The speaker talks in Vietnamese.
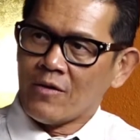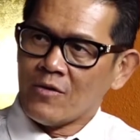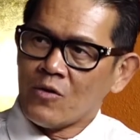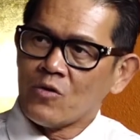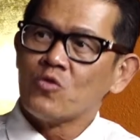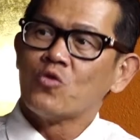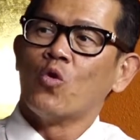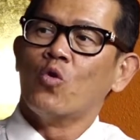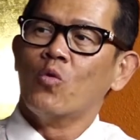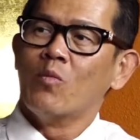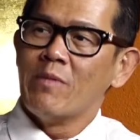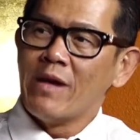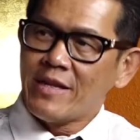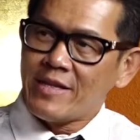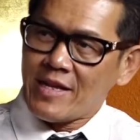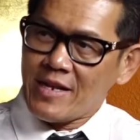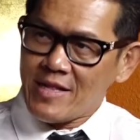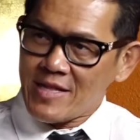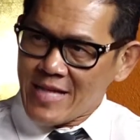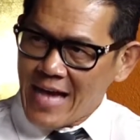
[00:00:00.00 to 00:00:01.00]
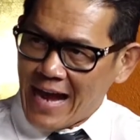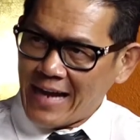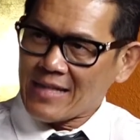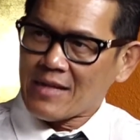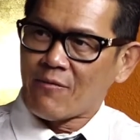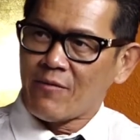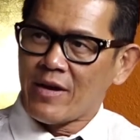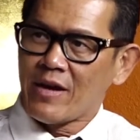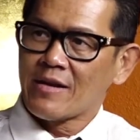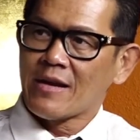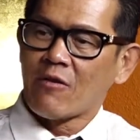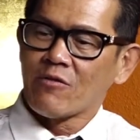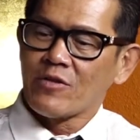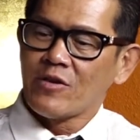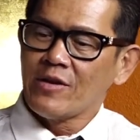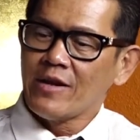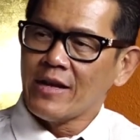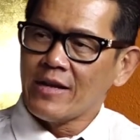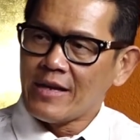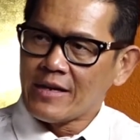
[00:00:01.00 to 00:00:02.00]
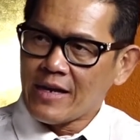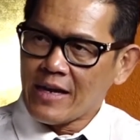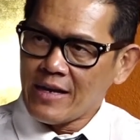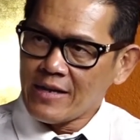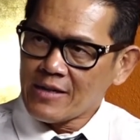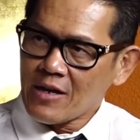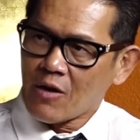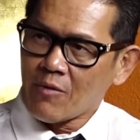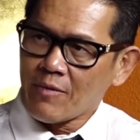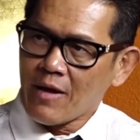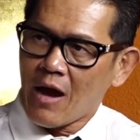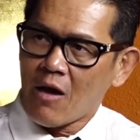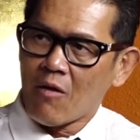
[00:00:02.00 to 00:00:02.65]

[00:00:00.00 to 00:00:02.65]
Tôi không biết chính xác thăm viếng ở đâu trước khi ký tờ hợp đồng.